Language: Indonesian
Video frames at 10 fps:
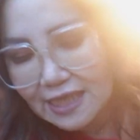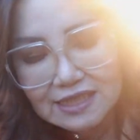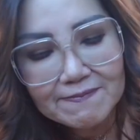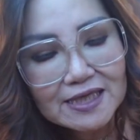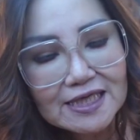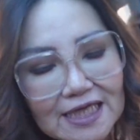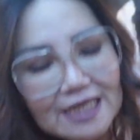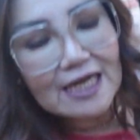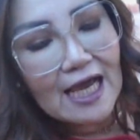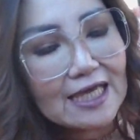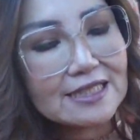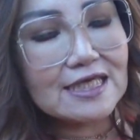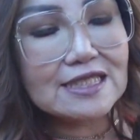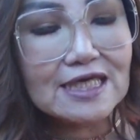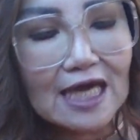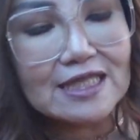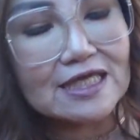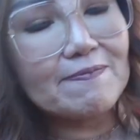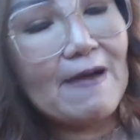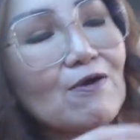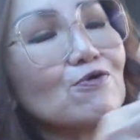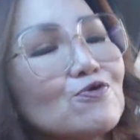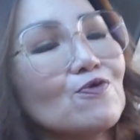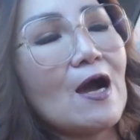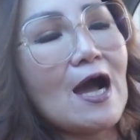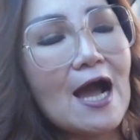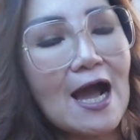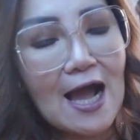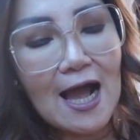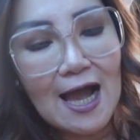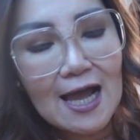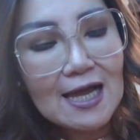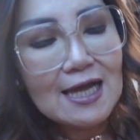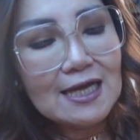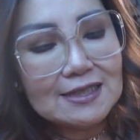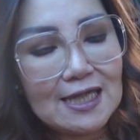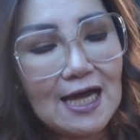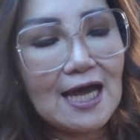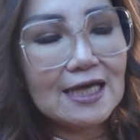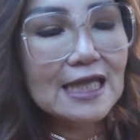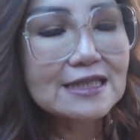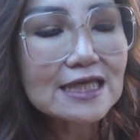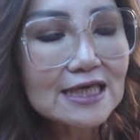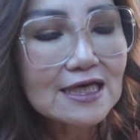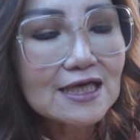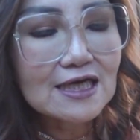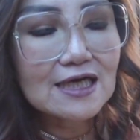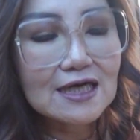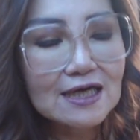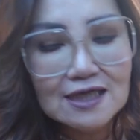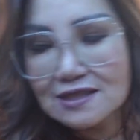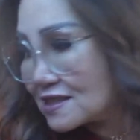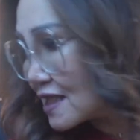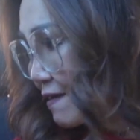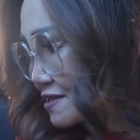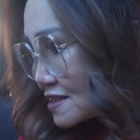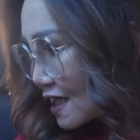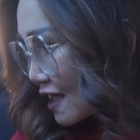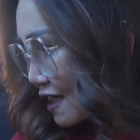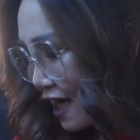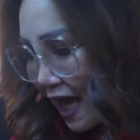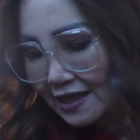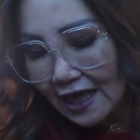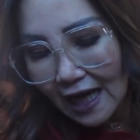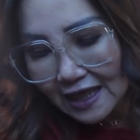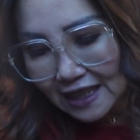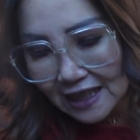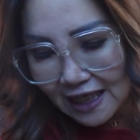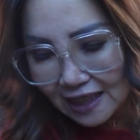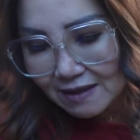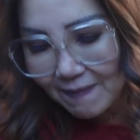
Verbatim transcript: nanti bergiliran ini kan yang di dua. dua nah nanti uh, ada lagi yang